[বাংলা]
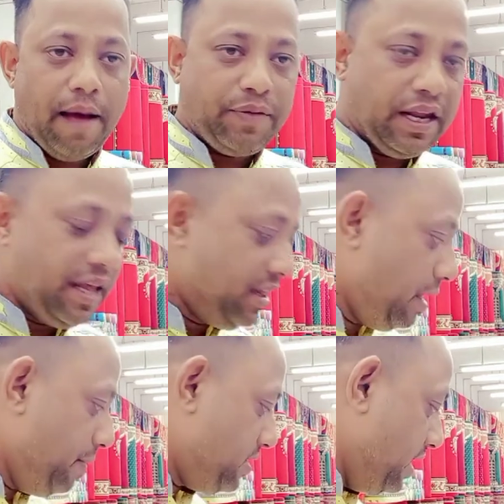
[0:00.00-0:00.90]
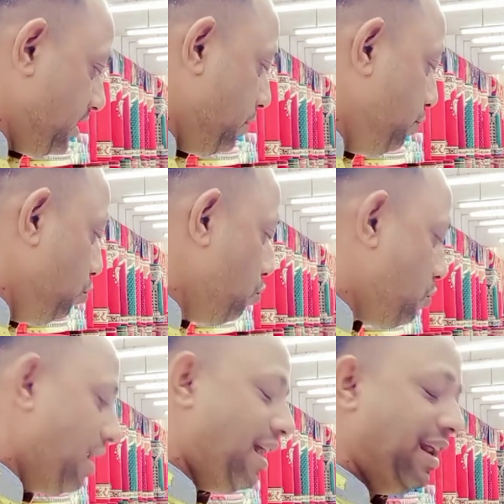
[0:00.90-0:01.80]
আপনারা দেখতেই পাচ্ছেন একটি ব্লু
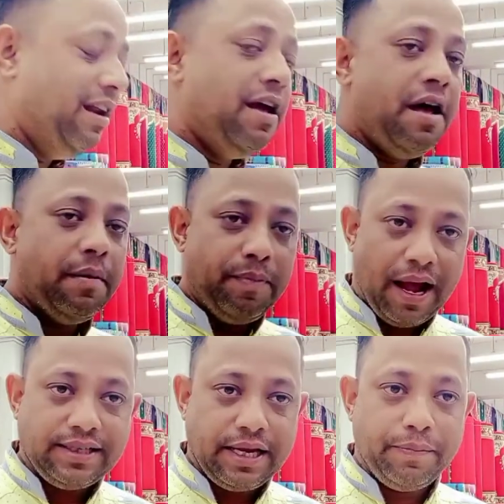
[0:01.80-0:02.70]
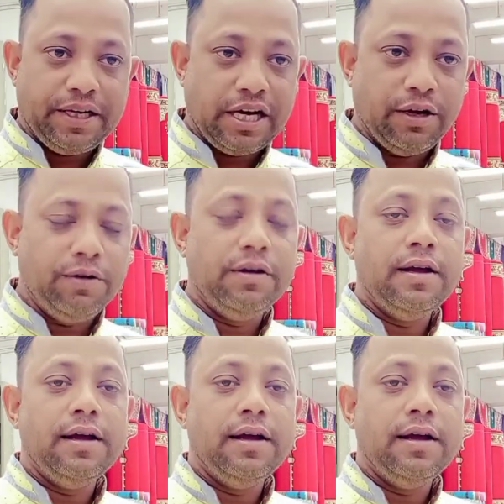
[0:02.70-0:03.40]
কালারের প্লাস্টিক বিছানো